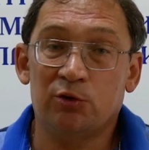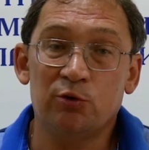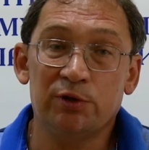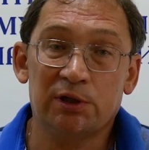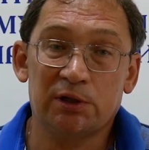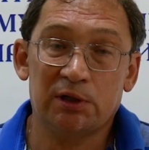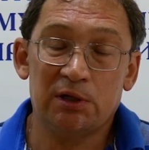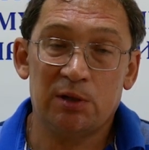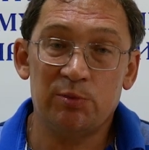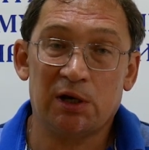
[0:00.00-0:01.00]
тонких
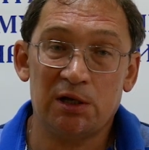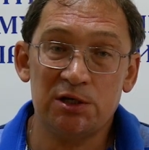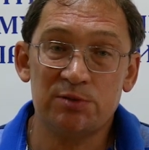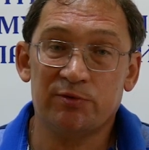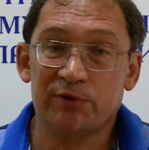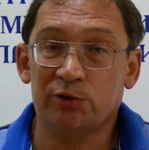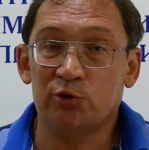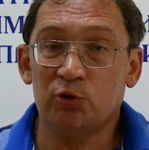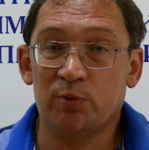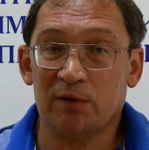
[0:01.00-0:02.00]
механизмов,
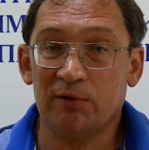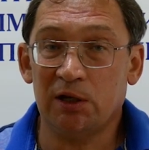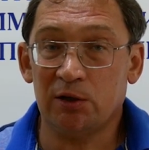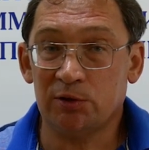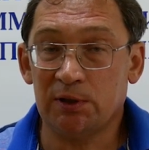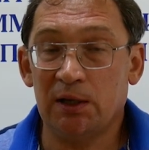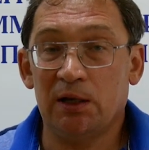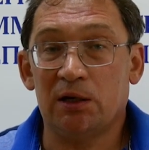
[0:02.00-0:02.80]
которые управляют